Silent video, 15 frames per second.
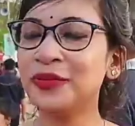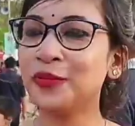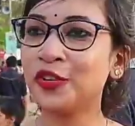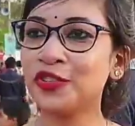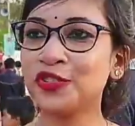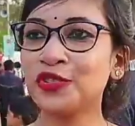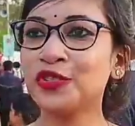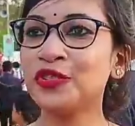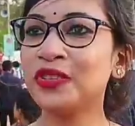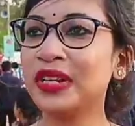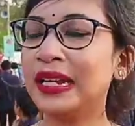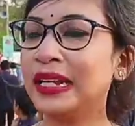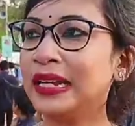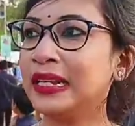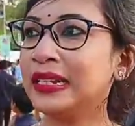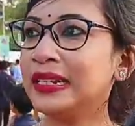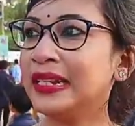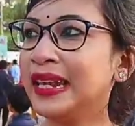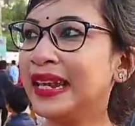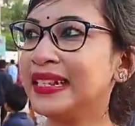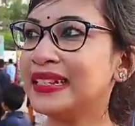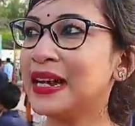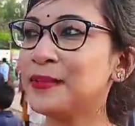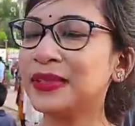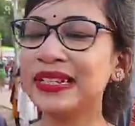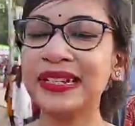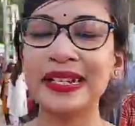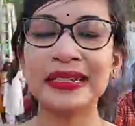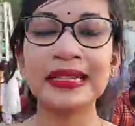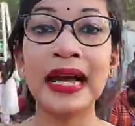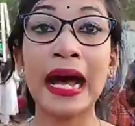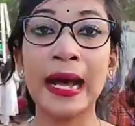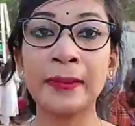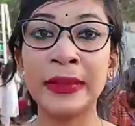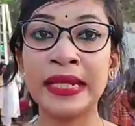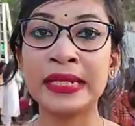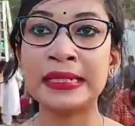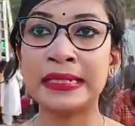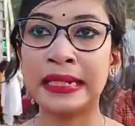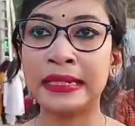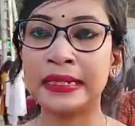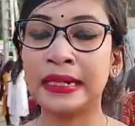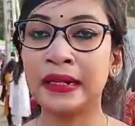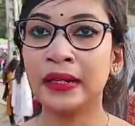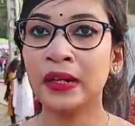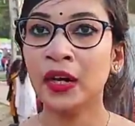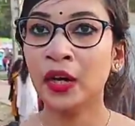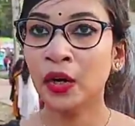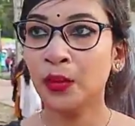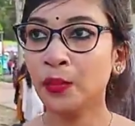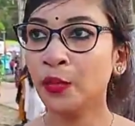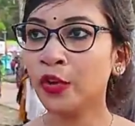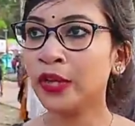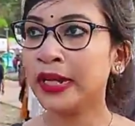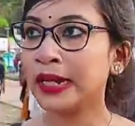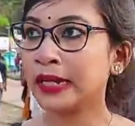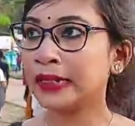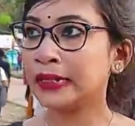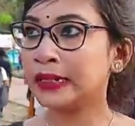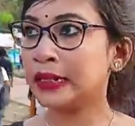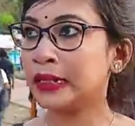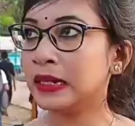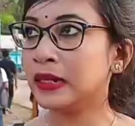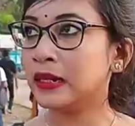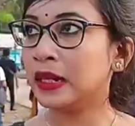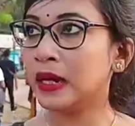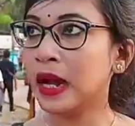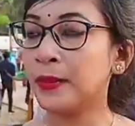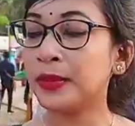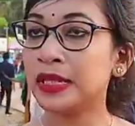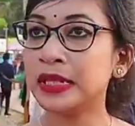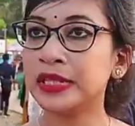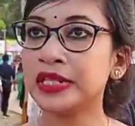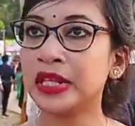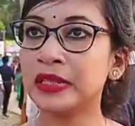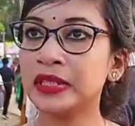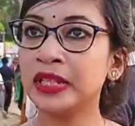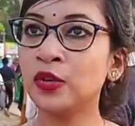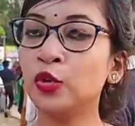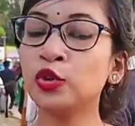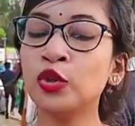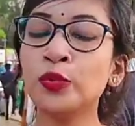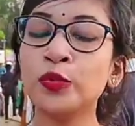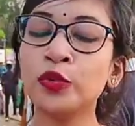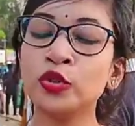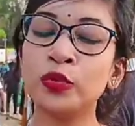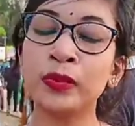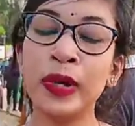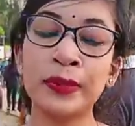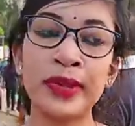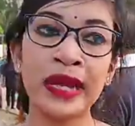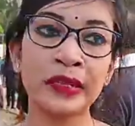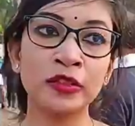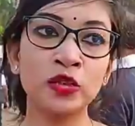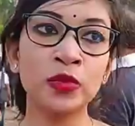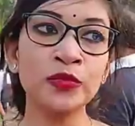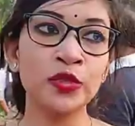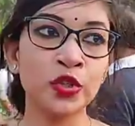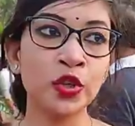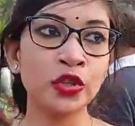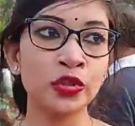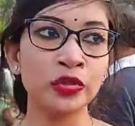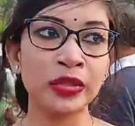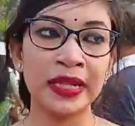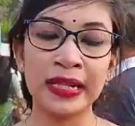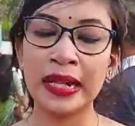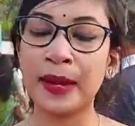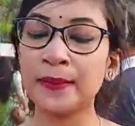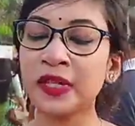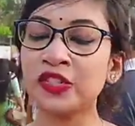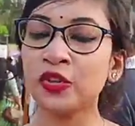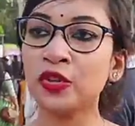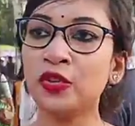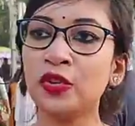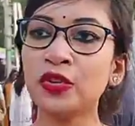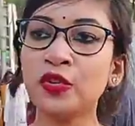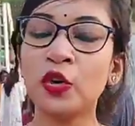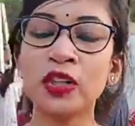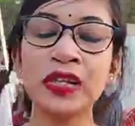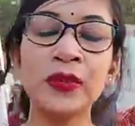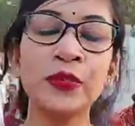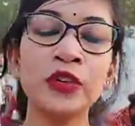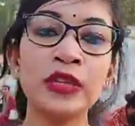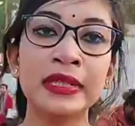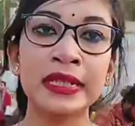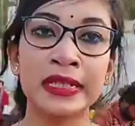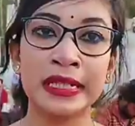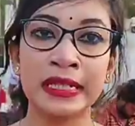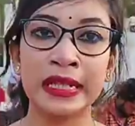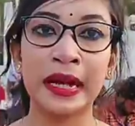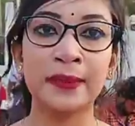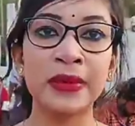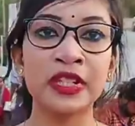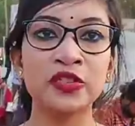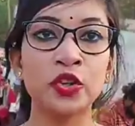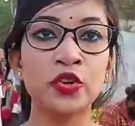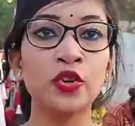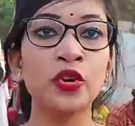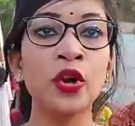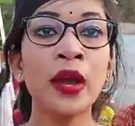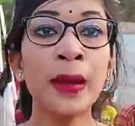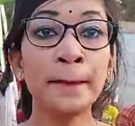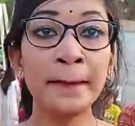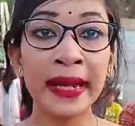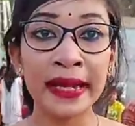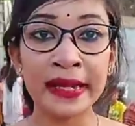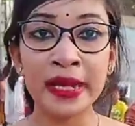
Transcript: বছর এই এটা আমাদের একটা আবেগের জায়গা বই একটা আমাদের সাথে ওতপ্রোতভাবে একদম ছোট্ট থেকে আমরা যখন কথা বলতে শিখি আমরা যখন বেড়ে